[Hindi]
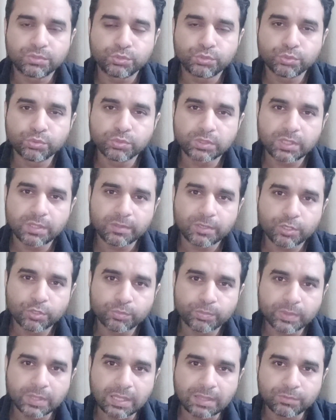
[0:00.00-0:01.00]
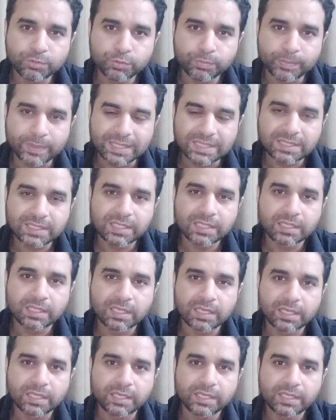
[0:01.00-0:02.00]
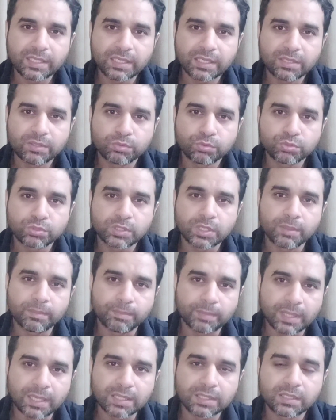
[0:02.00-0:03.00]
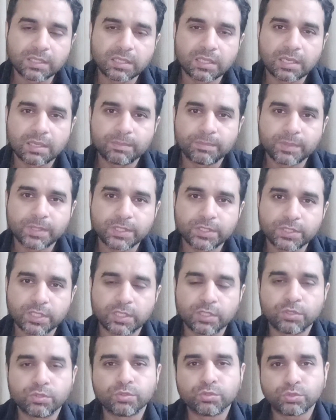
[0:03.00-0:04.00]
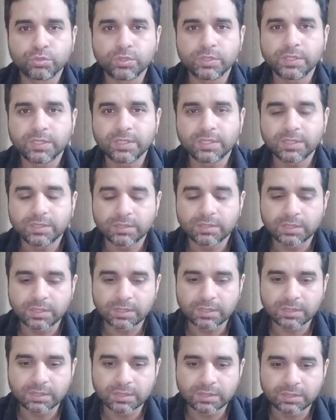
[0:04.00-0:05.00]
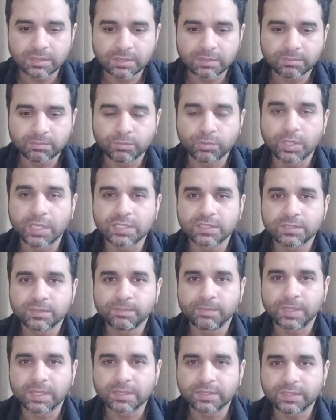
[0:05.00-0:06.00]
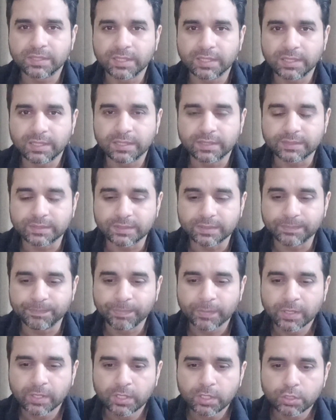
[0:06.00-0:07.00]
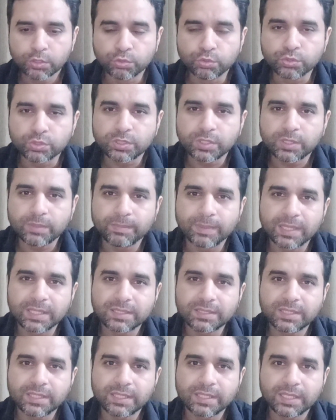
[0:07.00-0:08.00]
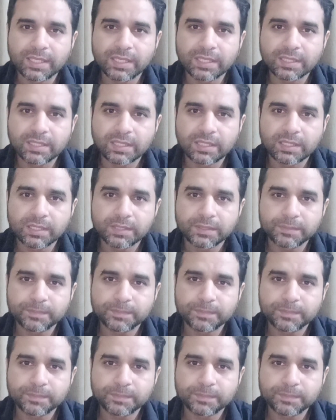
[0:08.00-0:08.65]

चूज़े के ऊपर आप जो पैसे लगा रहे हैं उसके बाद अगर आप परेशान हो तो ये एक मुनासिब बात नहीं लगती दूसरी बात यह है कि